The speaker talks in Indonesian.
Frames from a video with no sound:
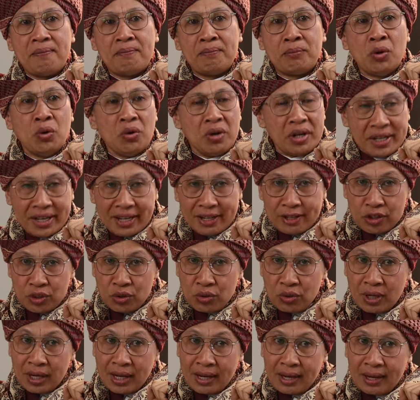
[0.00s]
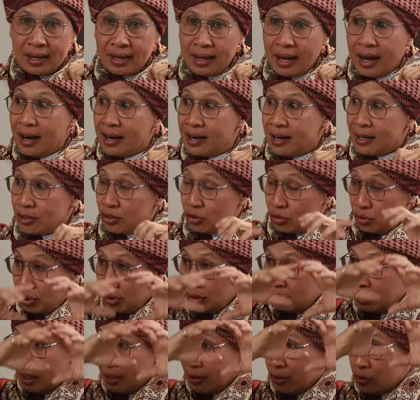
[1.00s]
Mungkin juga ada
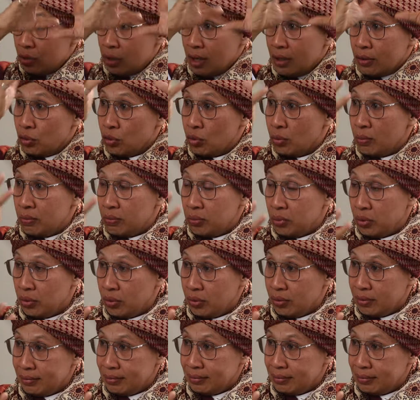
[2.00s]
cinta yang sudah tumbuh.